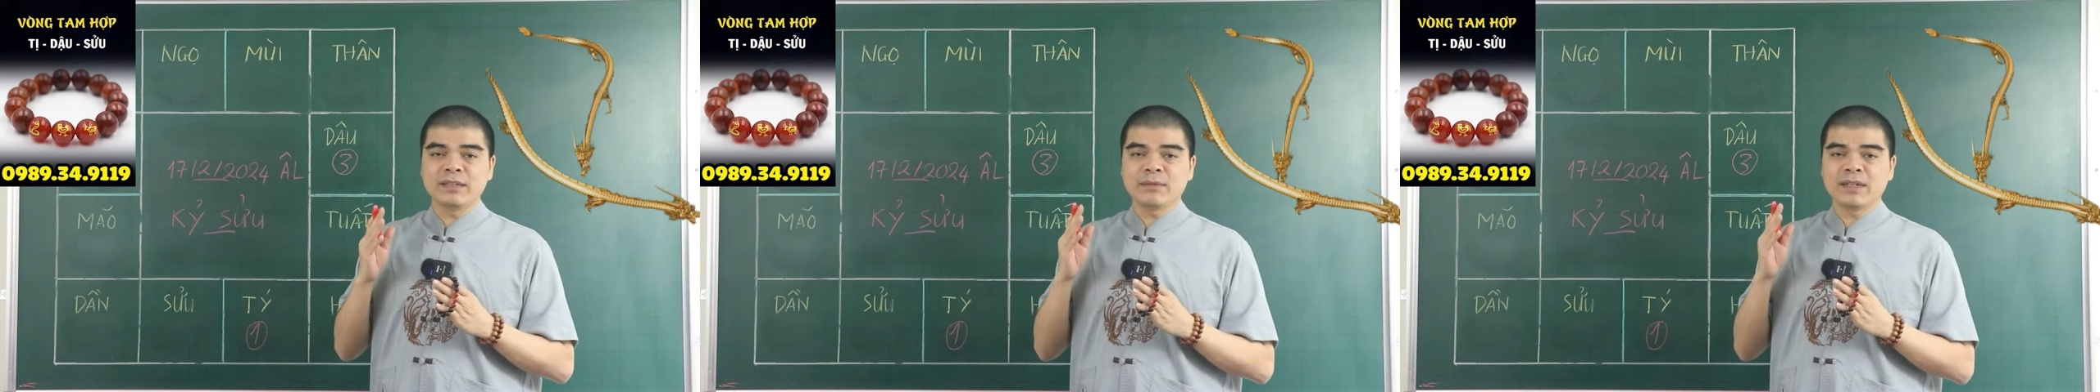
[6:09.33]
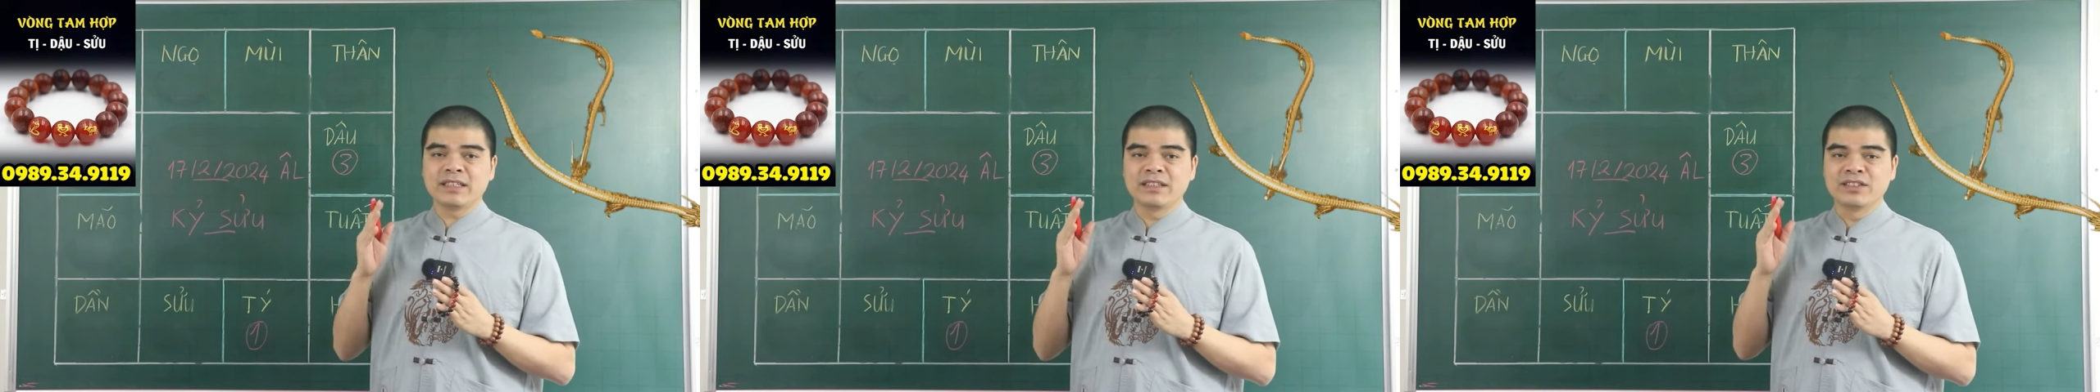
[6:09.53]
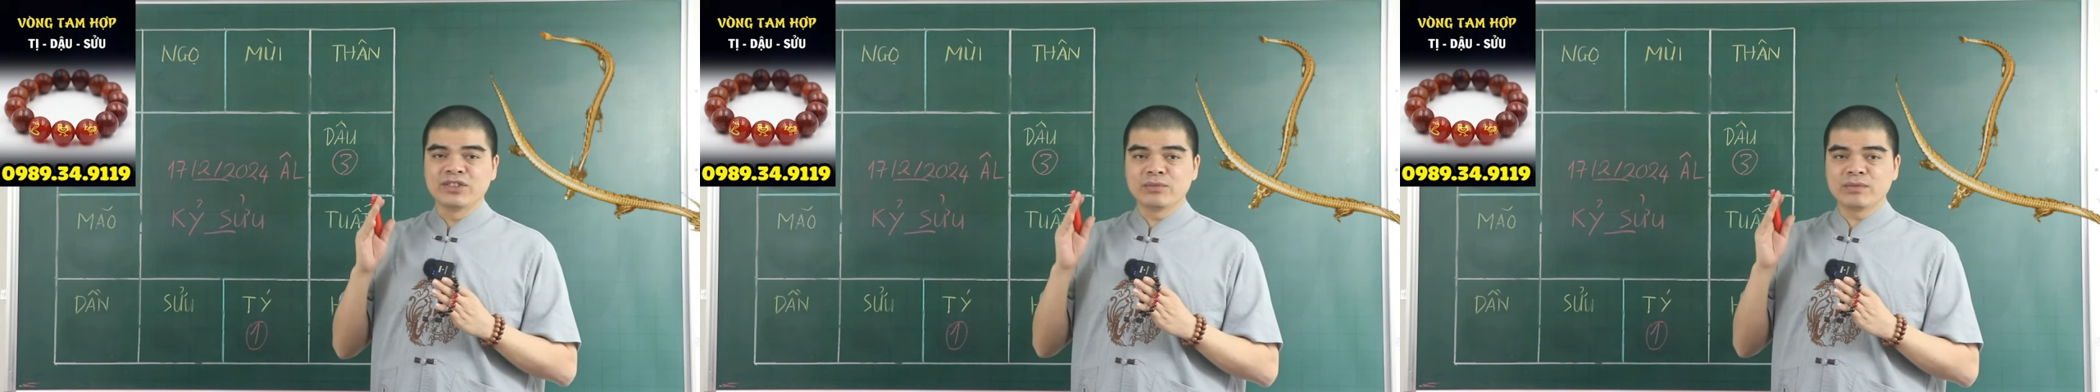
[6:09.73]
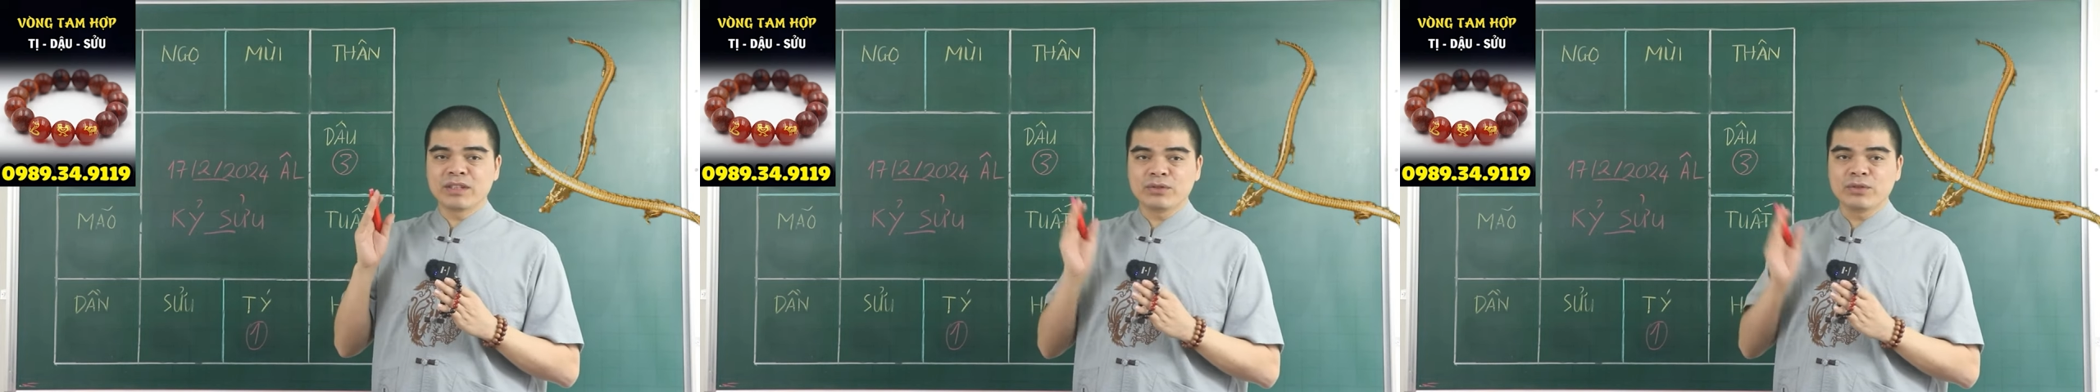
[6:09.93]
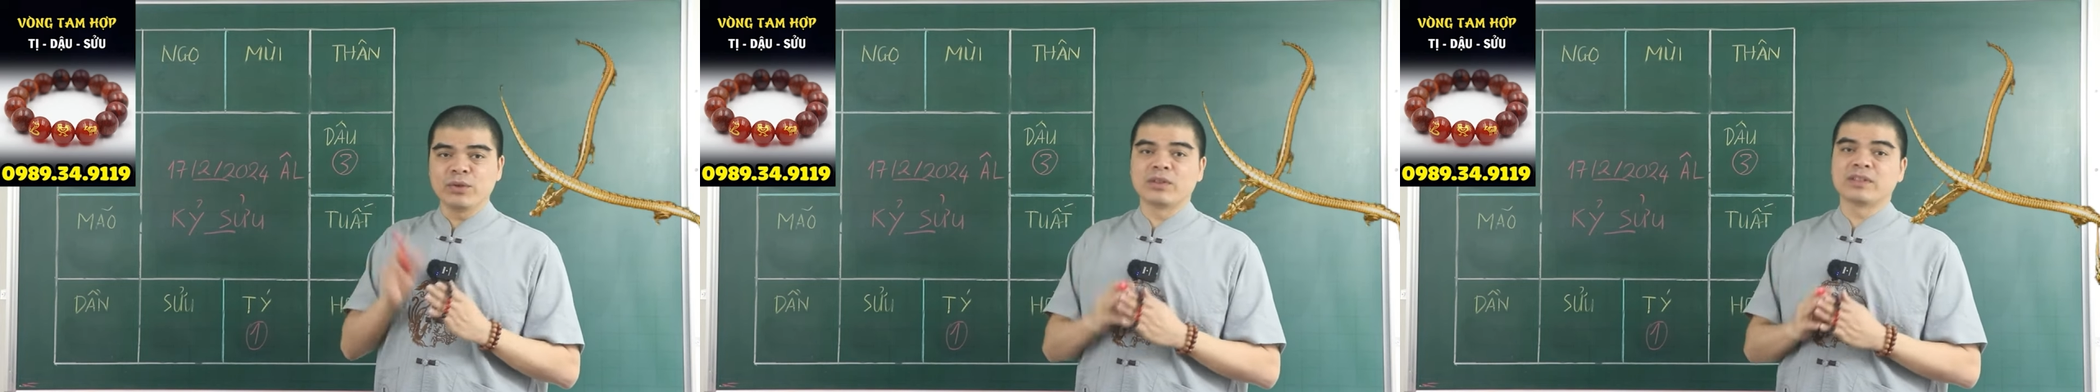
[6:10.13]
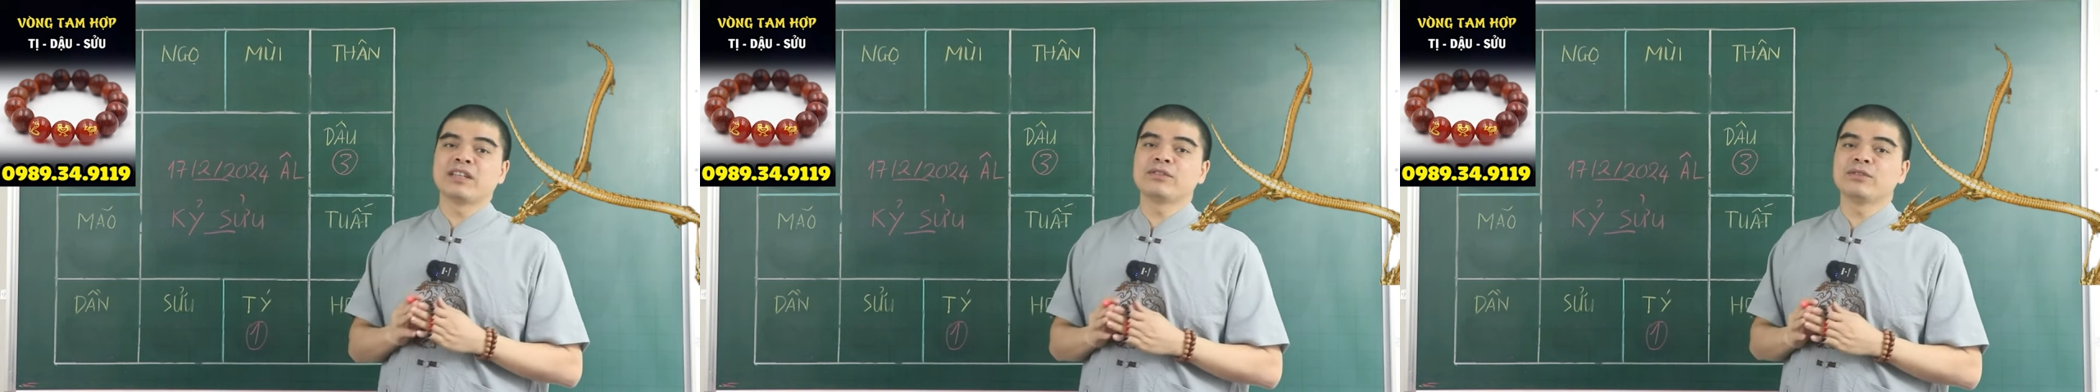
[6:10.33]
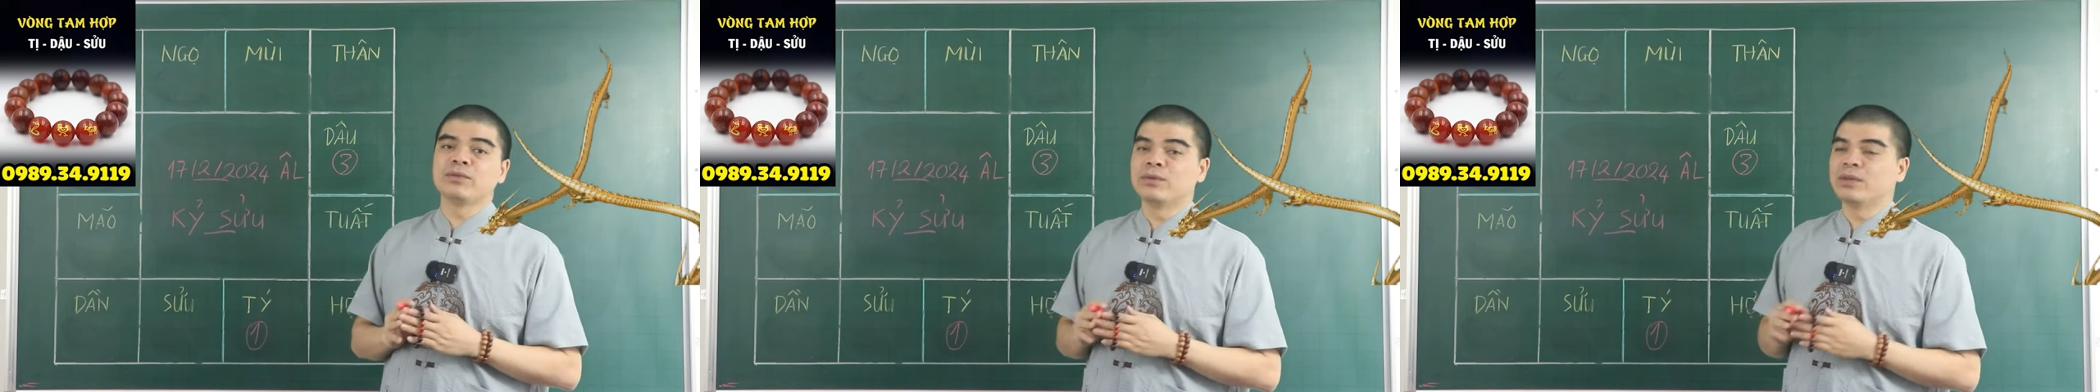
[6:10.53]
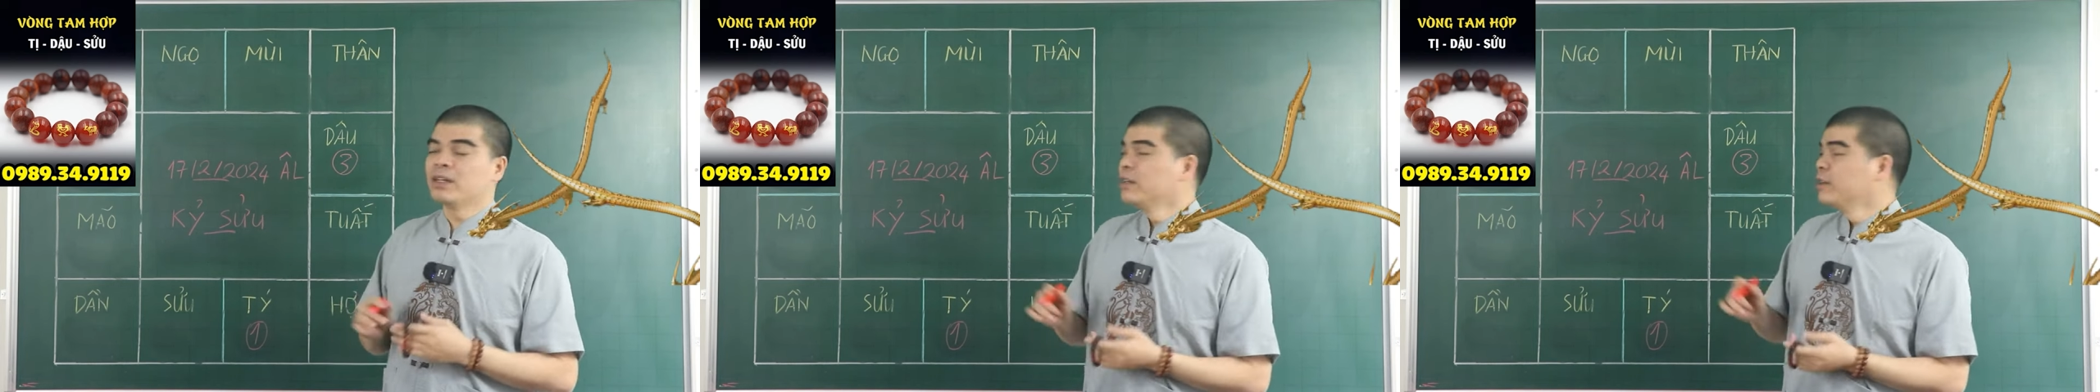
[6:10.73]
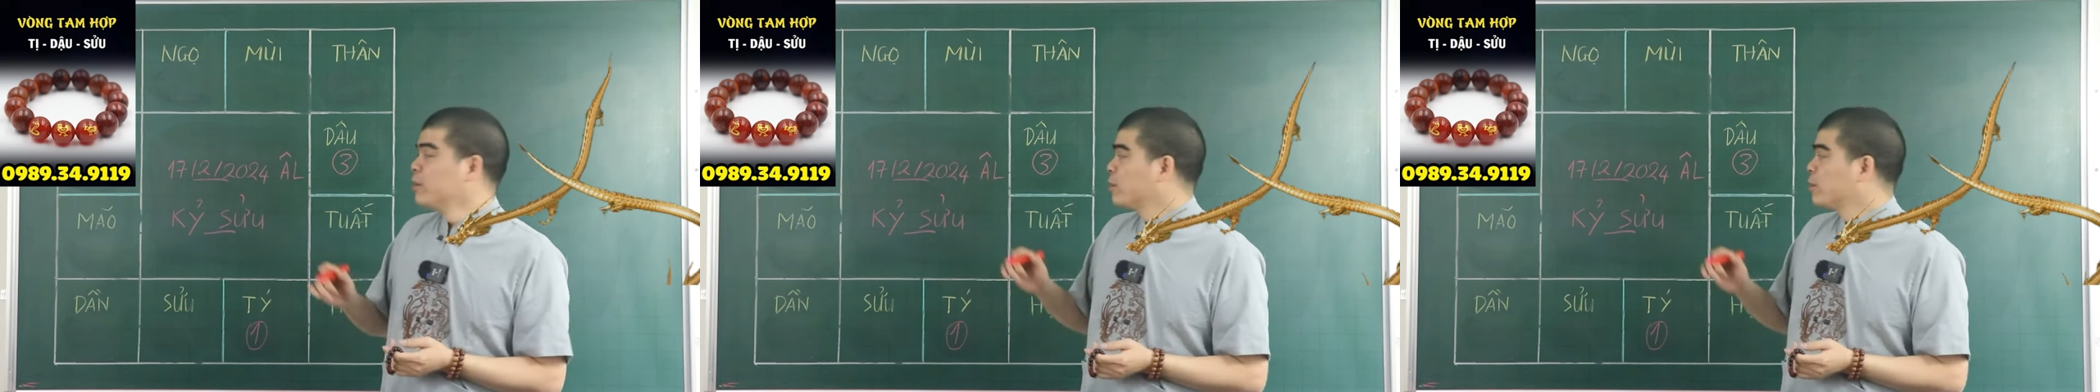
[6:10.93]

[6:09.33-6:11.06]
xem ngày sử dụng theo tuổi của gia chủ.